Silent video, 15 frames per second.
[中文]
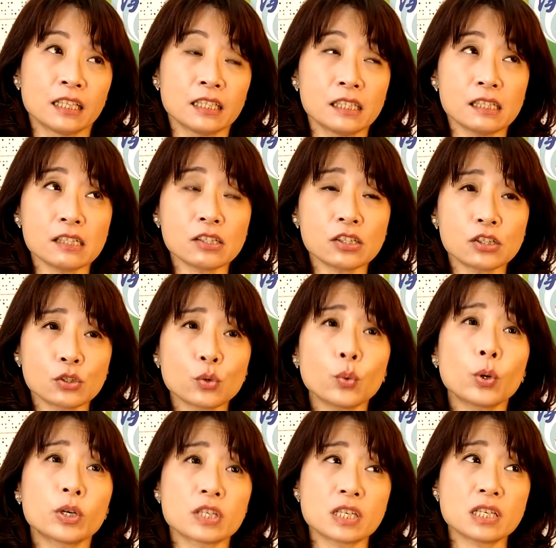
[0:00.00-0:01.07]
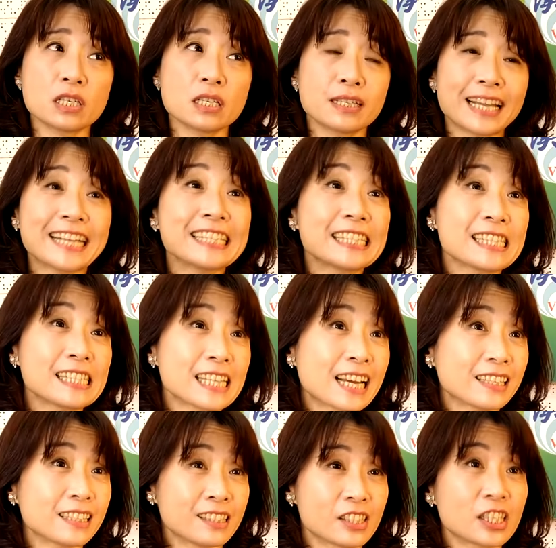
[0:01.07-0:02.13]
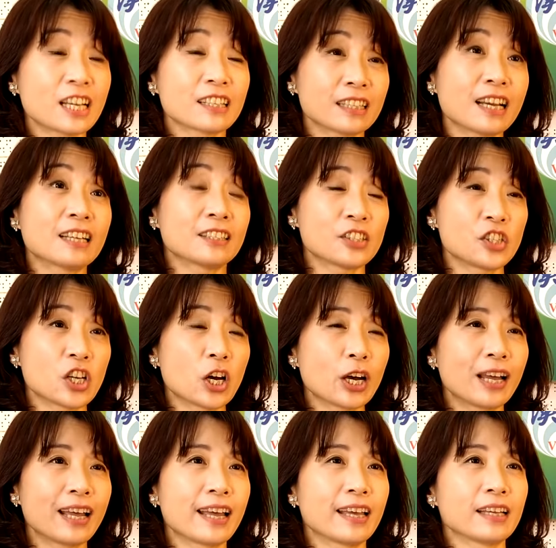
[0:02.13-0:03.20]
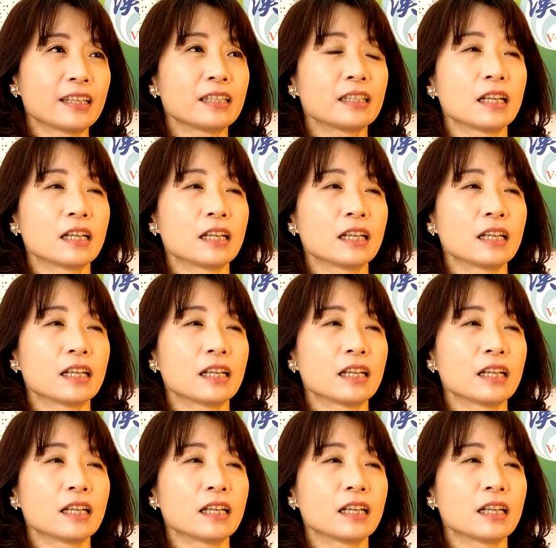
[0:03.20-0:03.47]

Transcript: 其实我是单亲家庭长大的小孩，